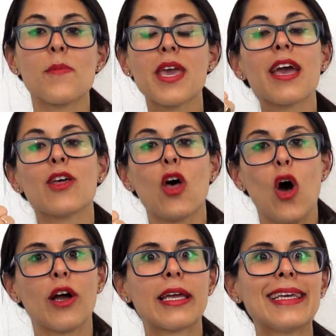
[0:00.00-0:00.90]

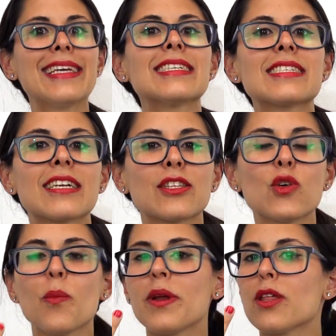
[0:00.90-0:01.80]
Miedo,
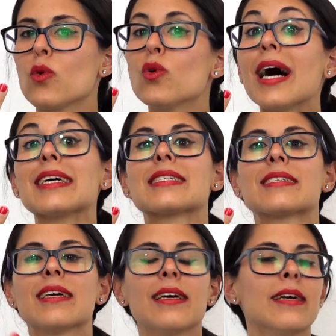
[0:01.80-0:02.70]
incertidumbre y
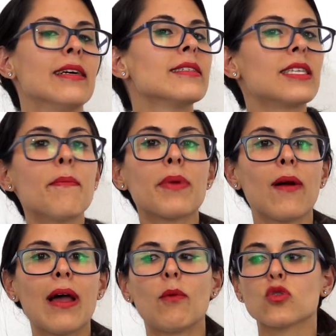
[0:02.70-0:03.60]
dudas. Siempre
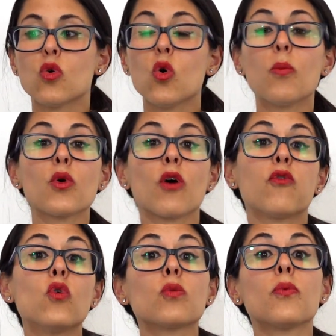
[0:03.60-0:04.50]
hablamos, uh, puro
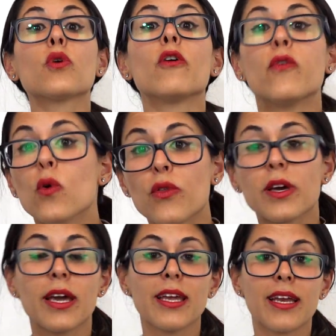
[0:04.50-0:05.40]
food, puro
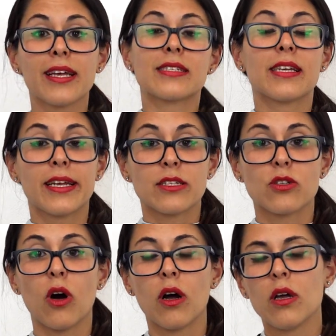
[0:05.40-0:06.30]
food. ¿Qué quiere decir
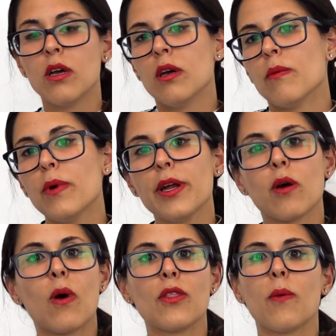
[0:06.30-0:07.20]
eso?
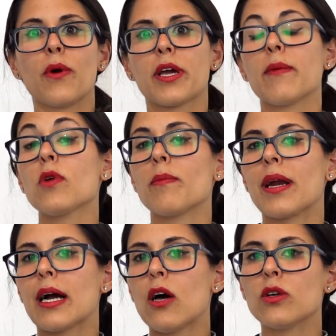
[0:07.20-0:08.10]
Bueno, cuando por ejemplo el
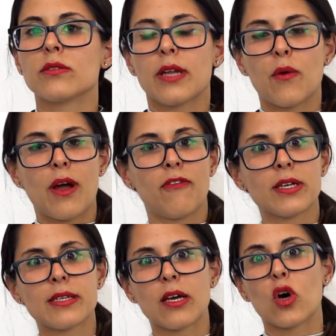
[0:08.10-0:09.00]
mercado entra en una
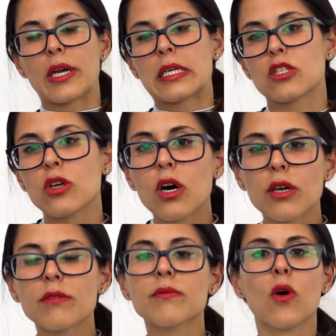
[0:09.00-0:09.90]
fase de corrección